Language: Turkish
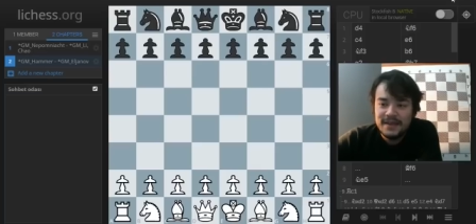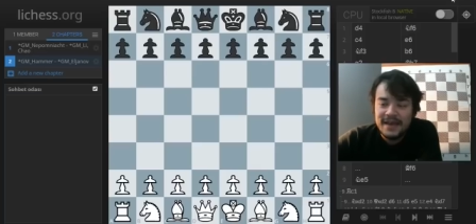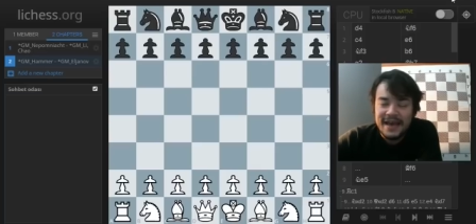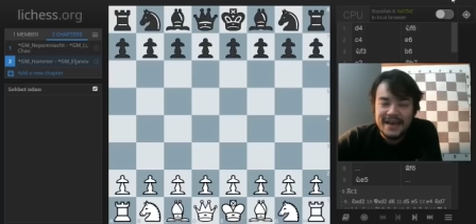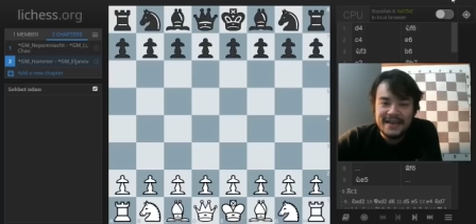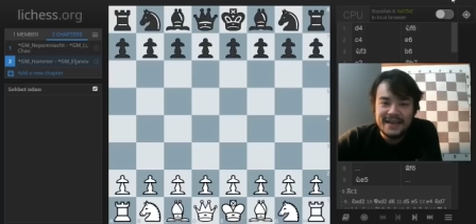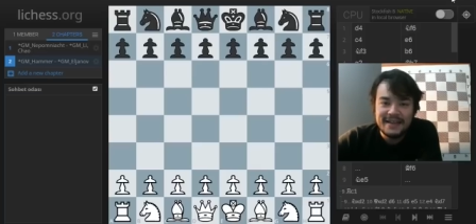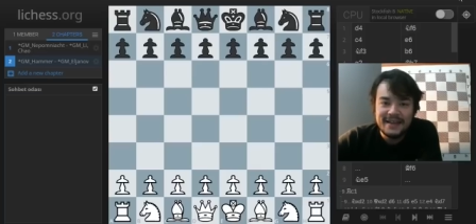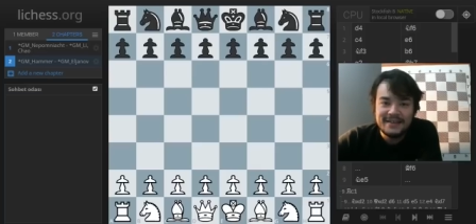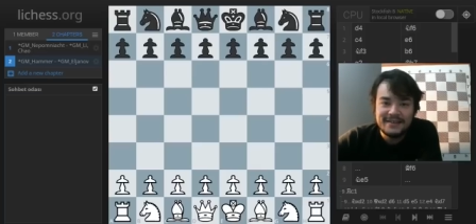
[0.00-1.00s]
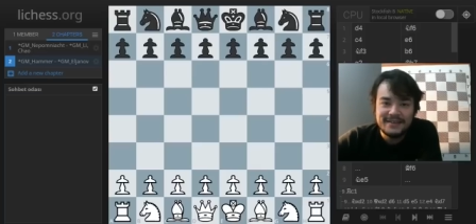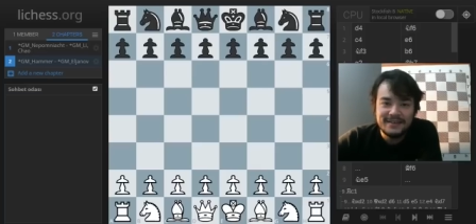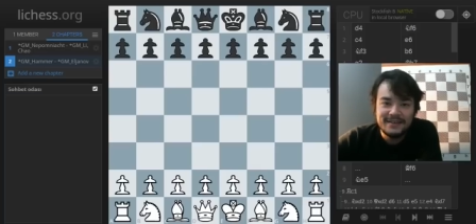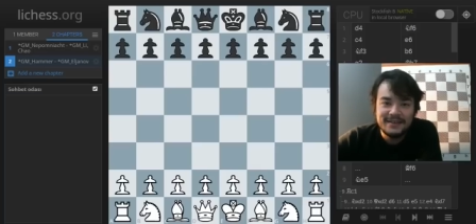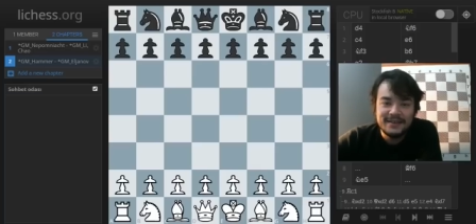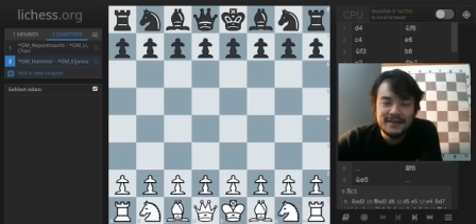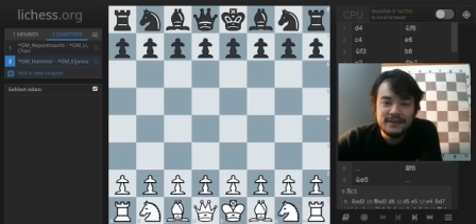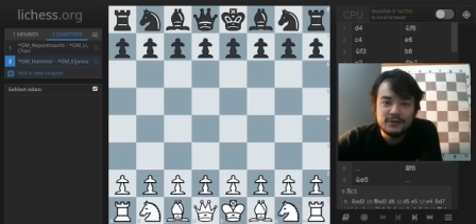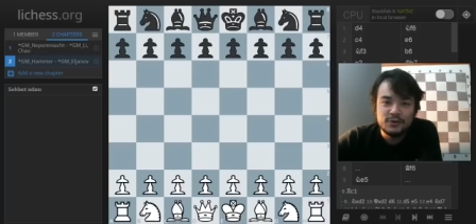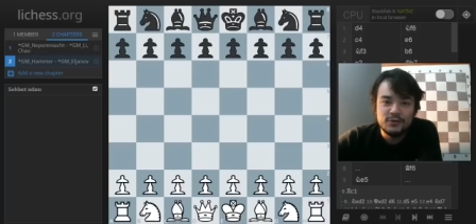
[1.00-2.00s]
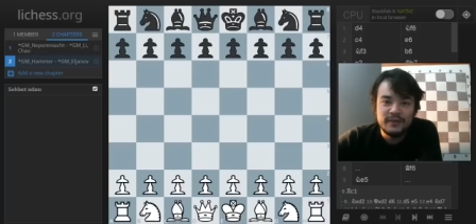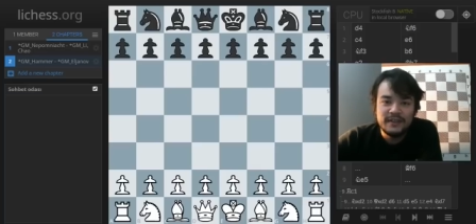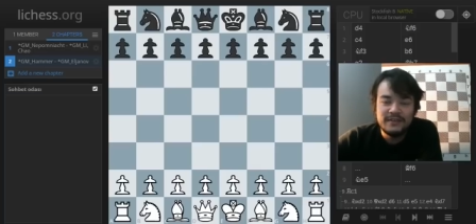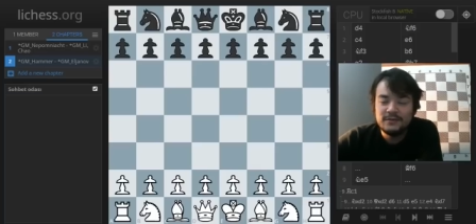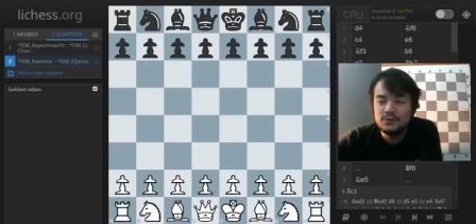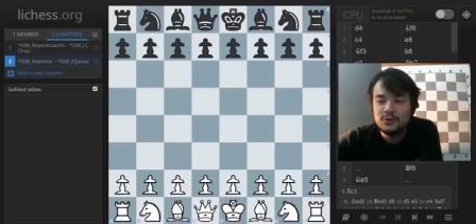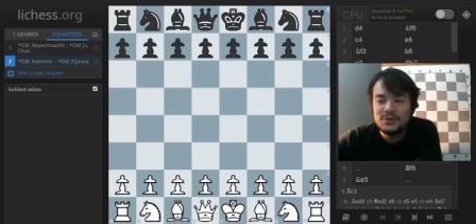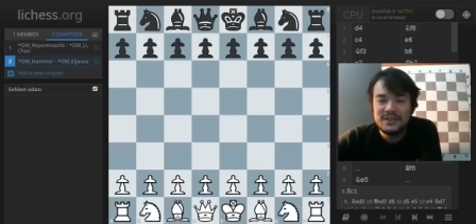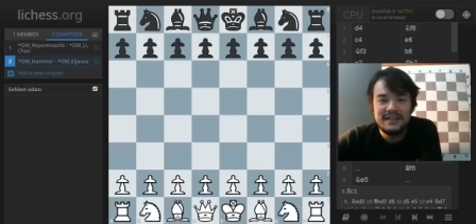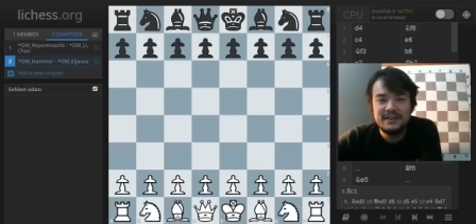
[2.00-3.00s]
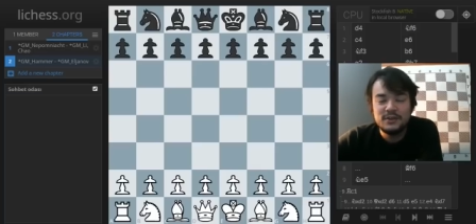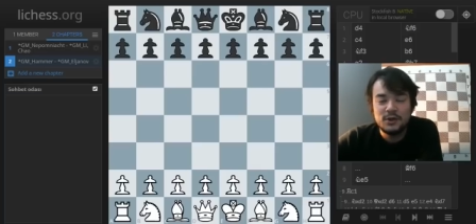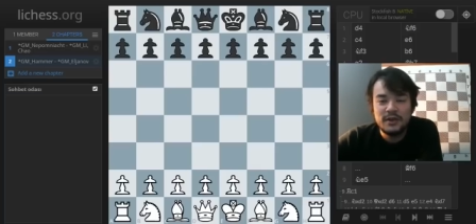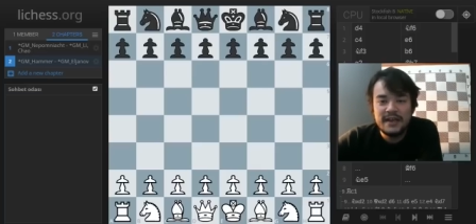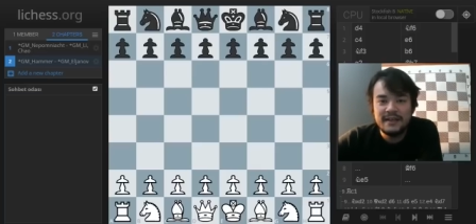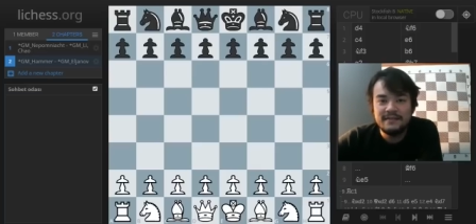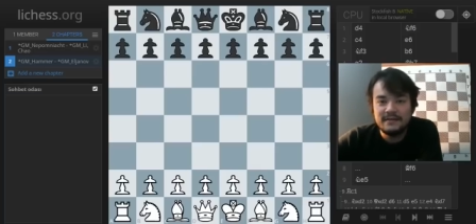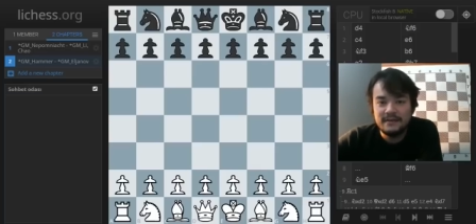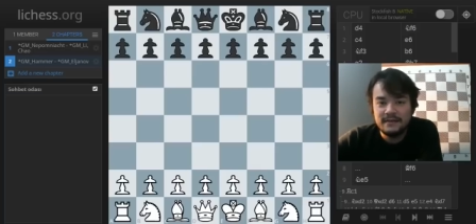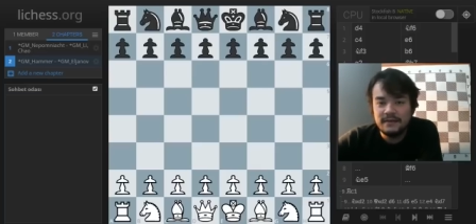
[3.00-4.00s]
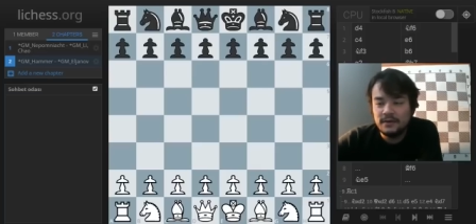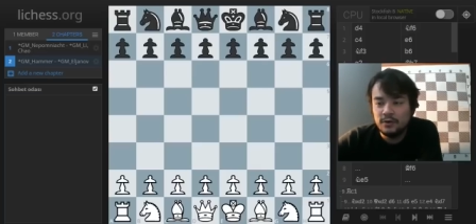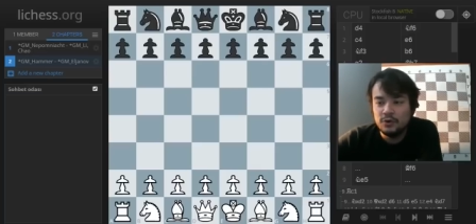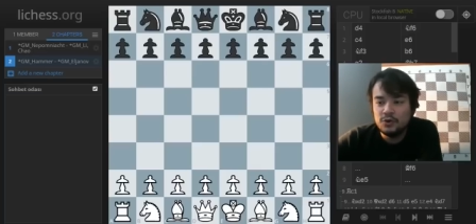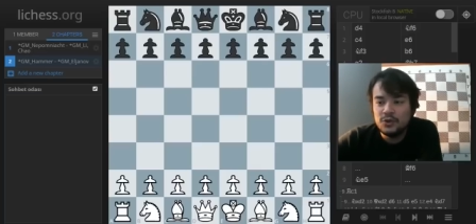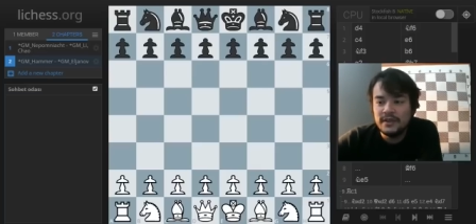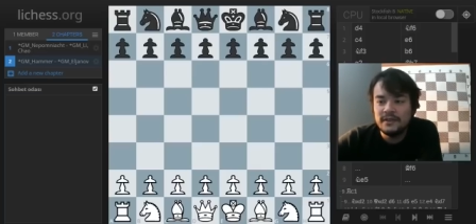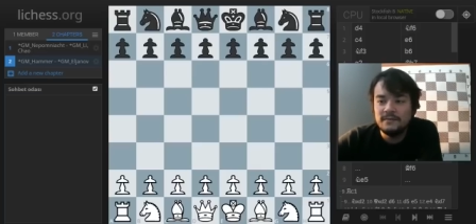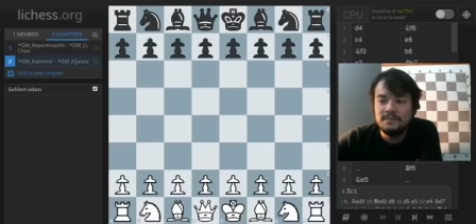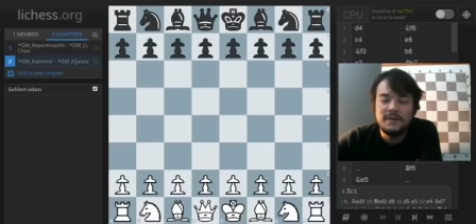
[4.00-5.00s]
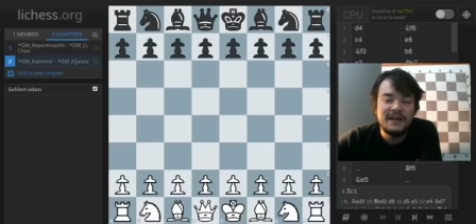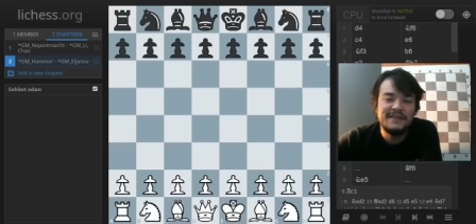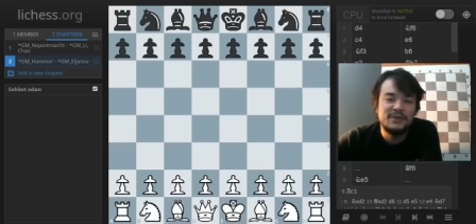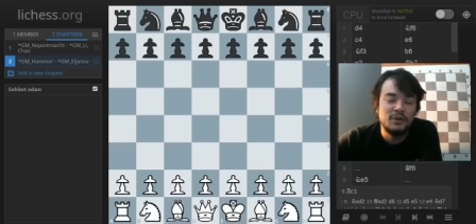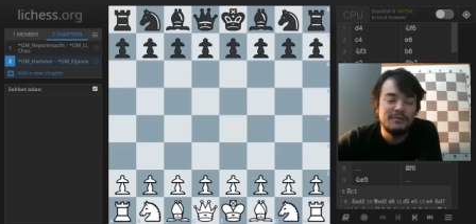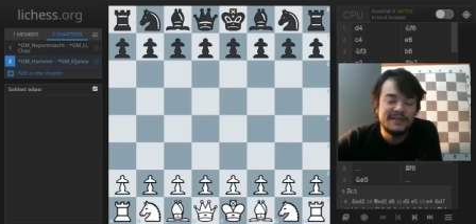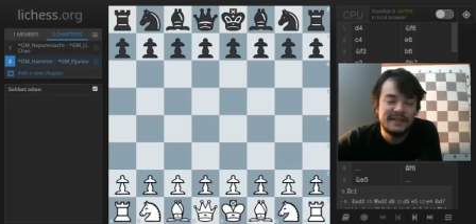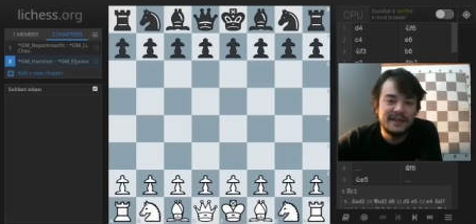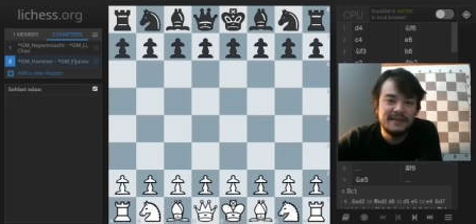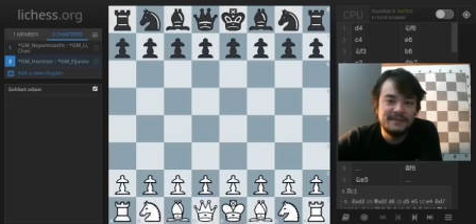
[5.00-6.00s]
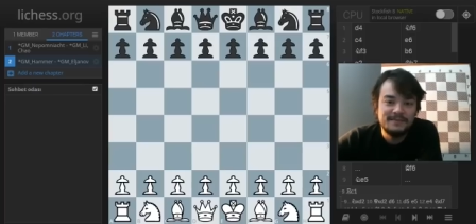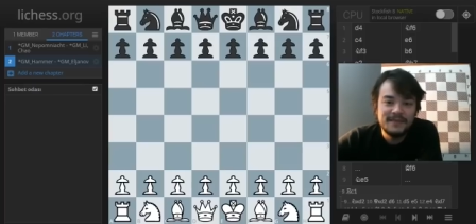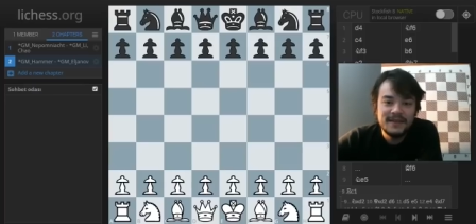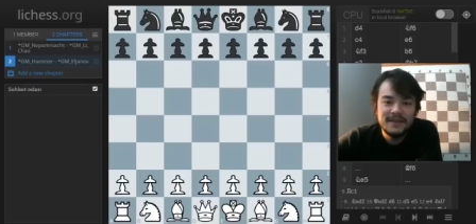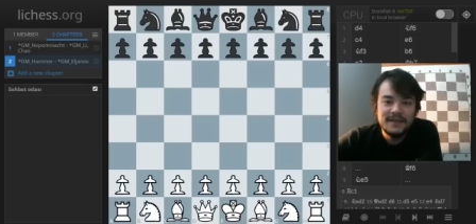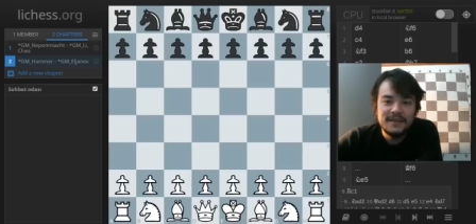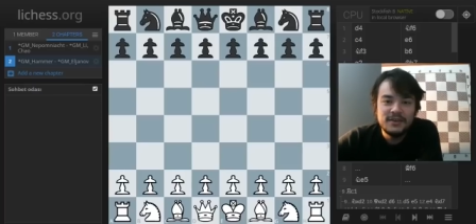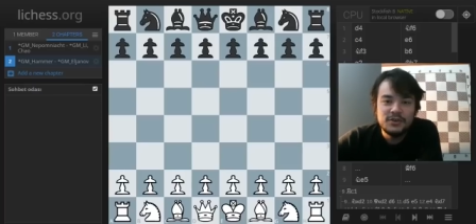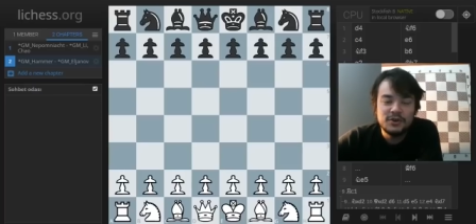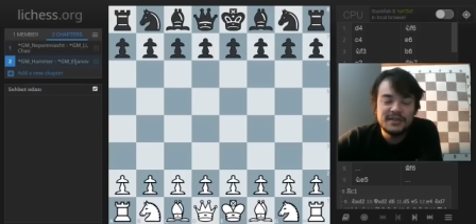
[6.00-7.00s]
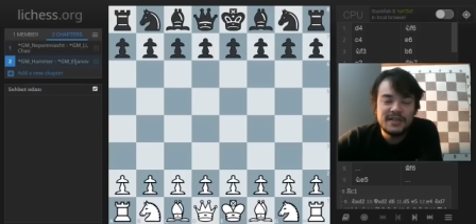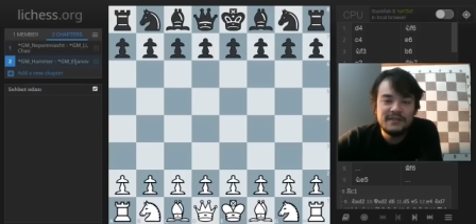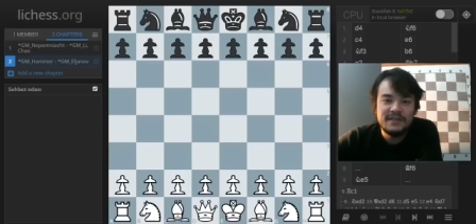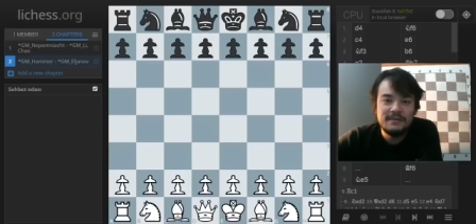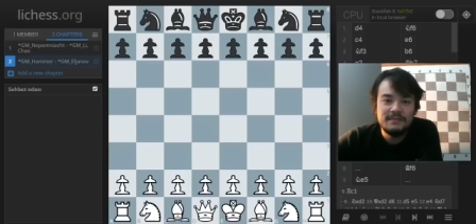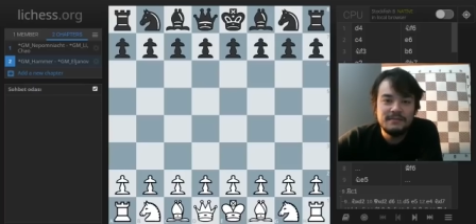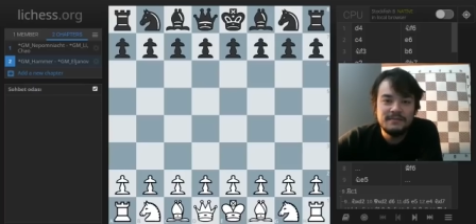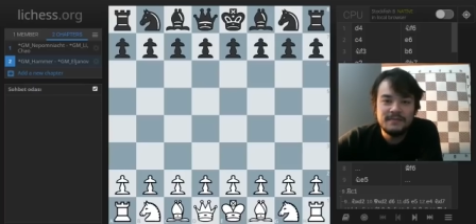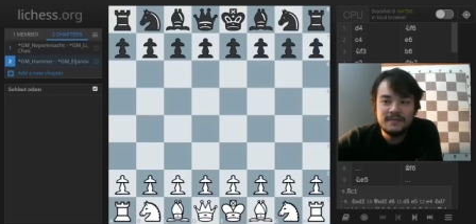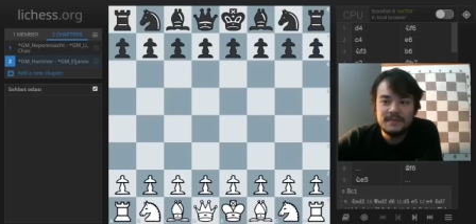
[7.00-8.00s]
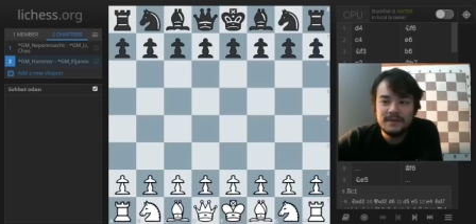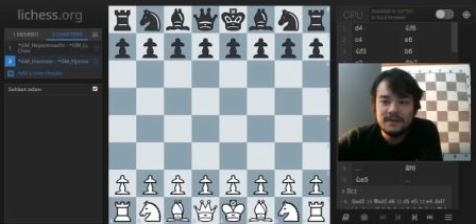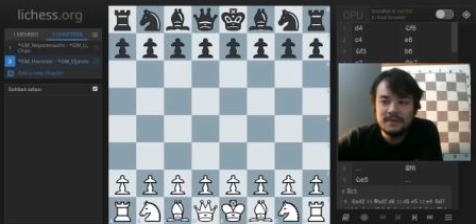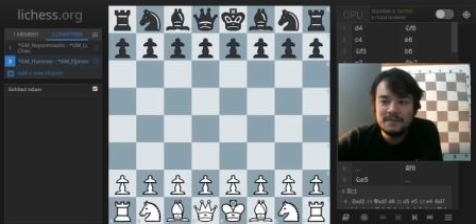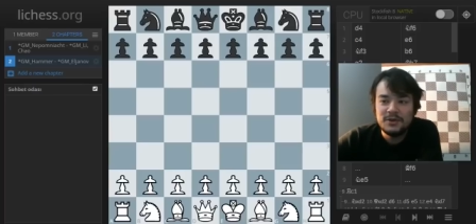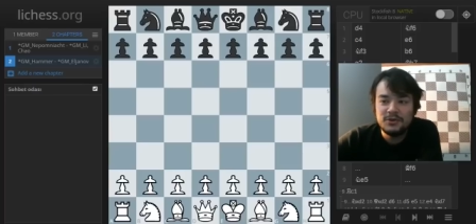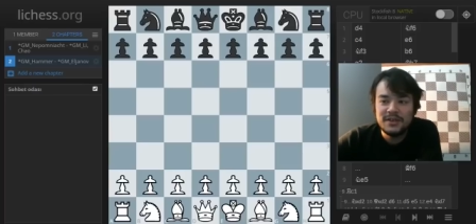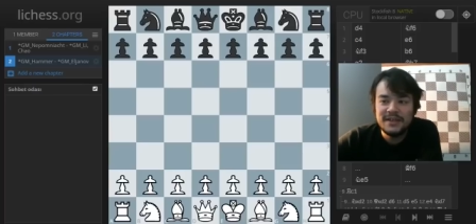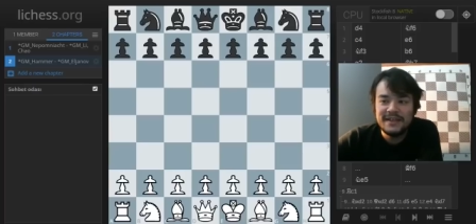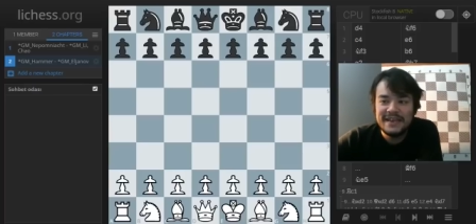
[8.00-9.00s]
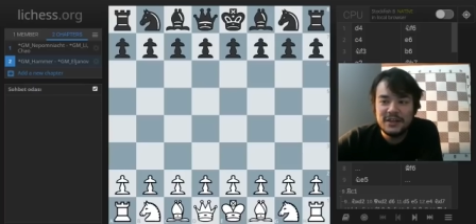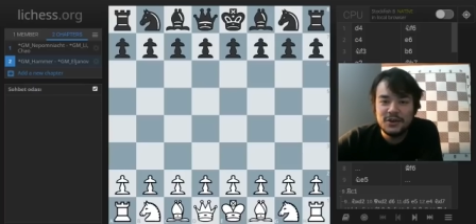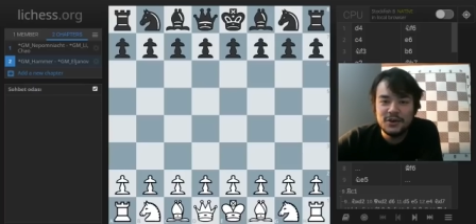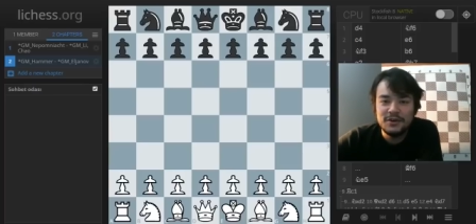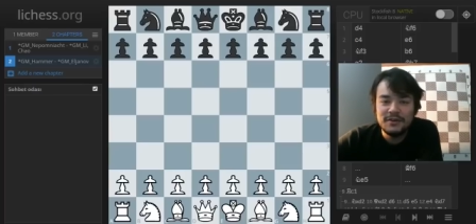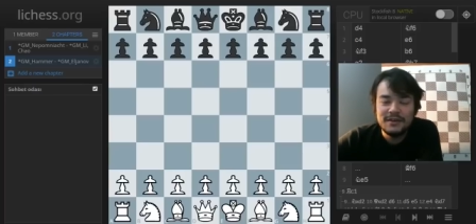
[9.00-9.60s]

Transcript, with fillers: Her ne kadar turnuvanın üst sıralarını zorlayan oyuncuların partisi olmasa da çok sevdiğim bir konuya değiniyor.